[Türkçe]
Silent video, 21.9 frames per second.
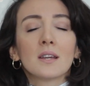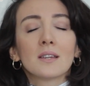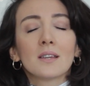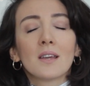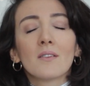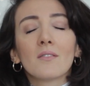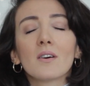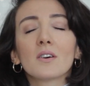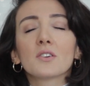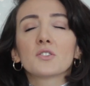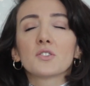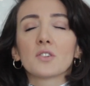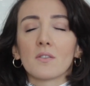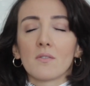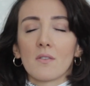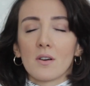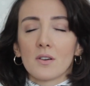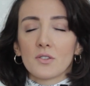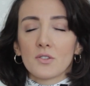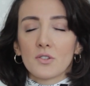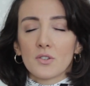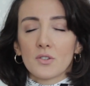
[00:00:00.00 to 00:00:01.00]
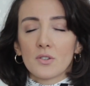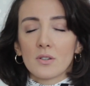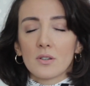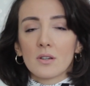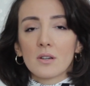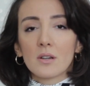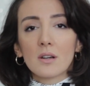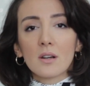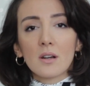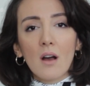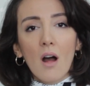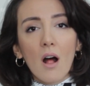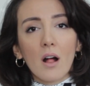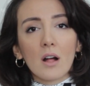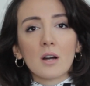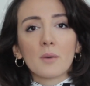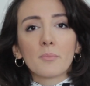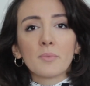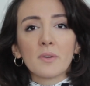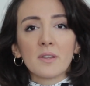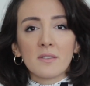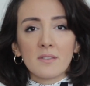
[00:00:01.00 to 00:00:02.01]
yavaş yavaş
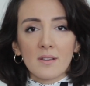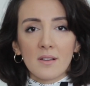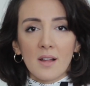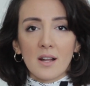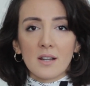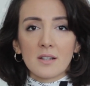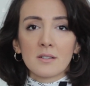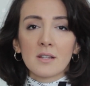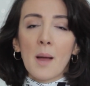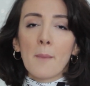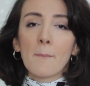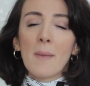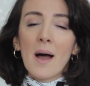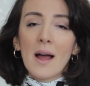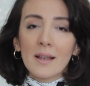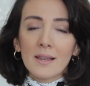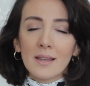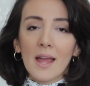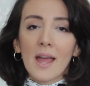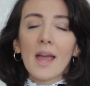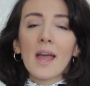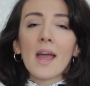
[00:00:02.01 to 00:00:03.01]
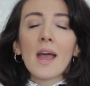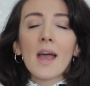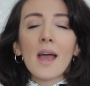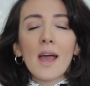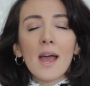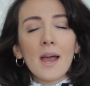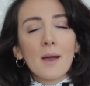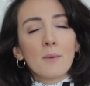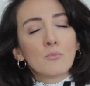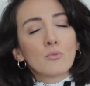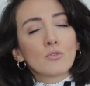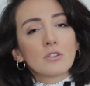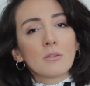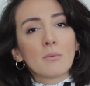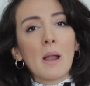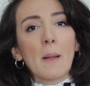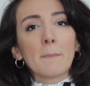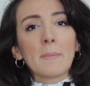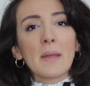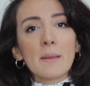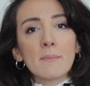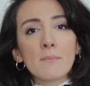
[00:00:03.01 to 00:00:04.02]
kalkıp gittiler. Ya yani benle
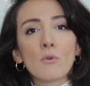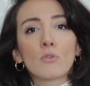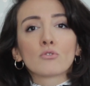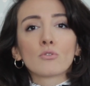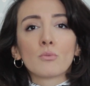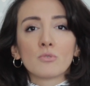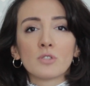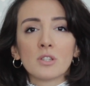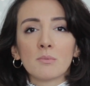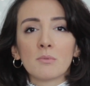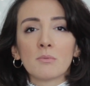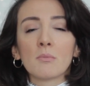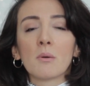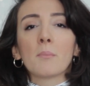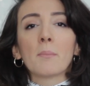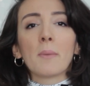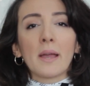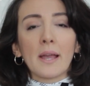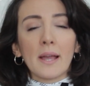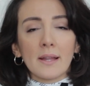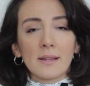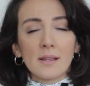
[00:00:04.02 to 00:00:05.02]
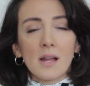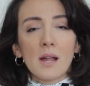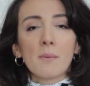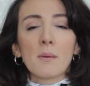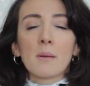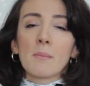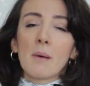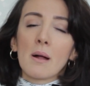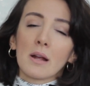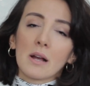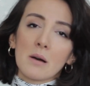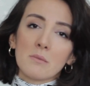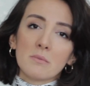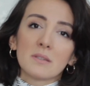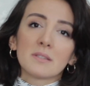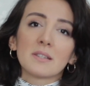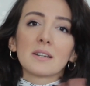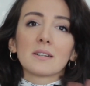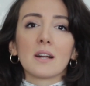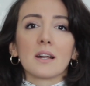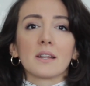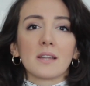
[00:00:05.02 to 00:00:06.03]
muhtemelen benim otobüse binmemi beklediler. Benim arkamdan
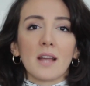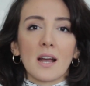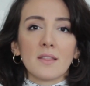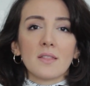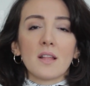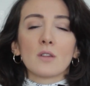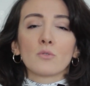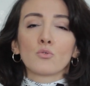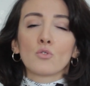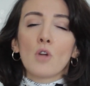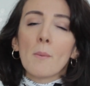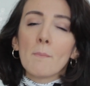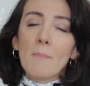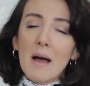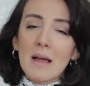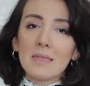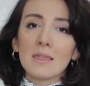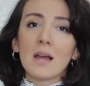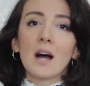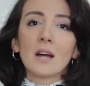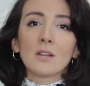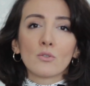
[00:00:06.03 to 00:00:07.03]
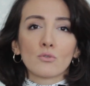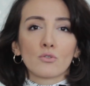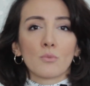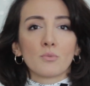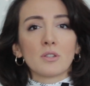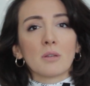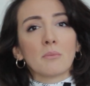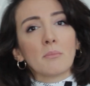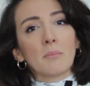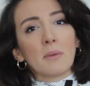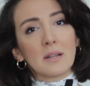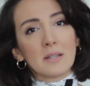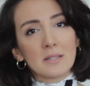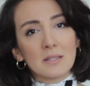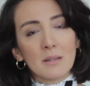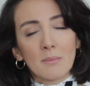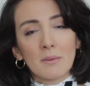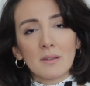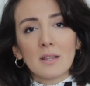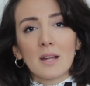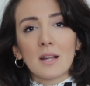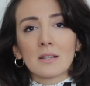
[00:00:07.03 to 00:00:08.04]
tekrar geldiler durağa. Benle aynı otobüse binmek
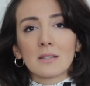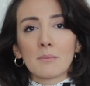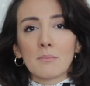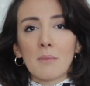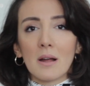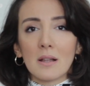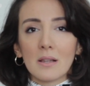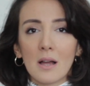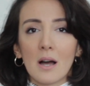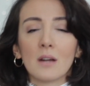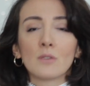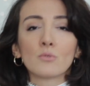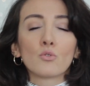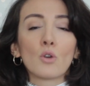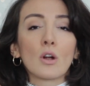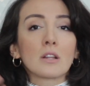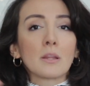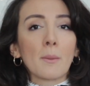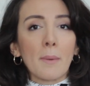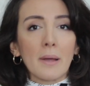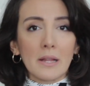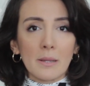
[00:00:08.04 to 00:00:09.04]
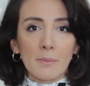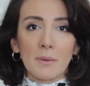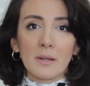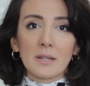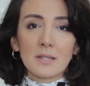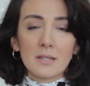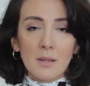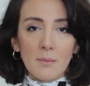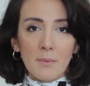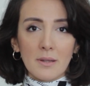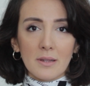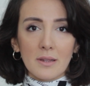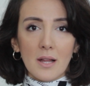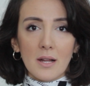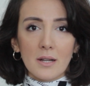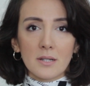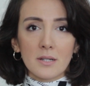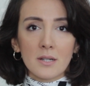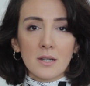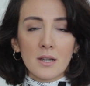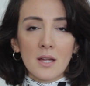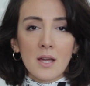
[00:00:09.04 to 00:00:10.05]
istemediler ya da benle aynı durakta beklemek
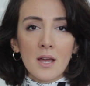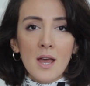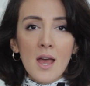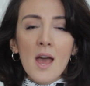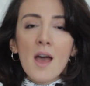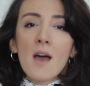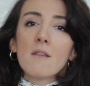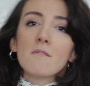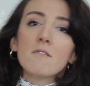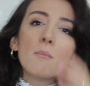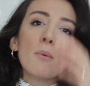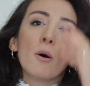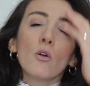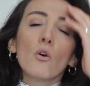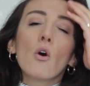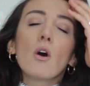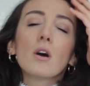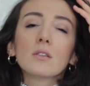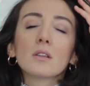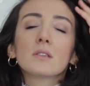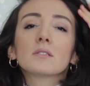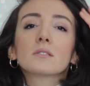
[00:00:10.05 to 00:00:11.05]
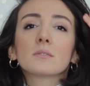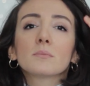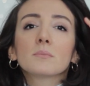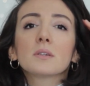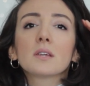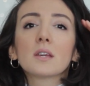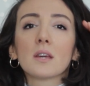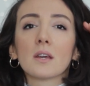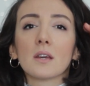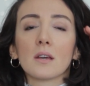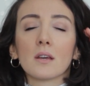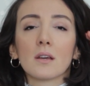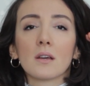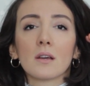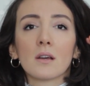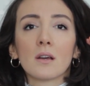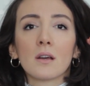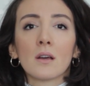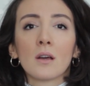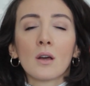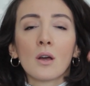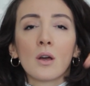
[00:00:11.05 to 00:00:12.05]
istemediler. Ve ben o an anladım ki
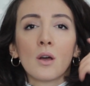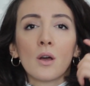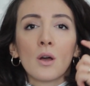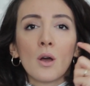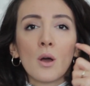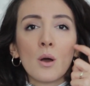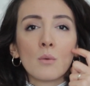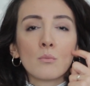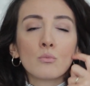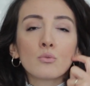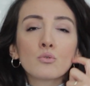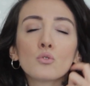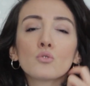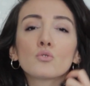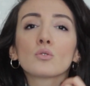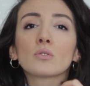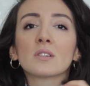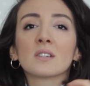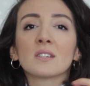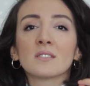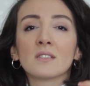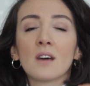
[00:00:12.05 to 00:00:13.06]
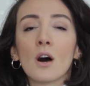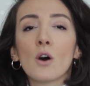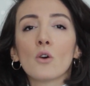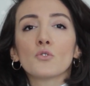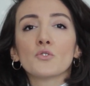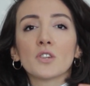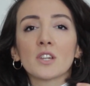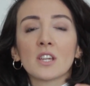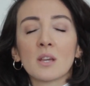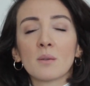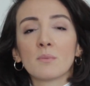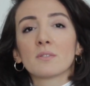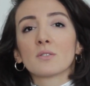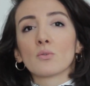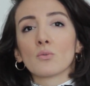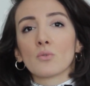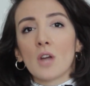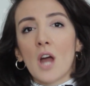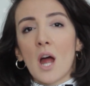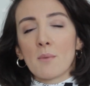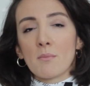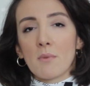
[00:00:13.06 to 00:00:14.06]
bu çocukları daha önce kimse
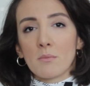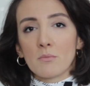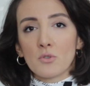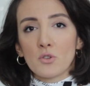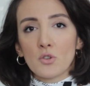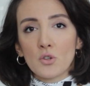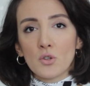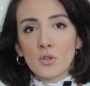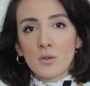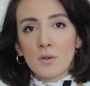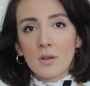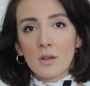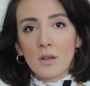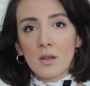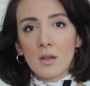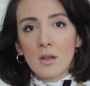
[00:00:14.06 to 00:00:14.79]
uyarmamış.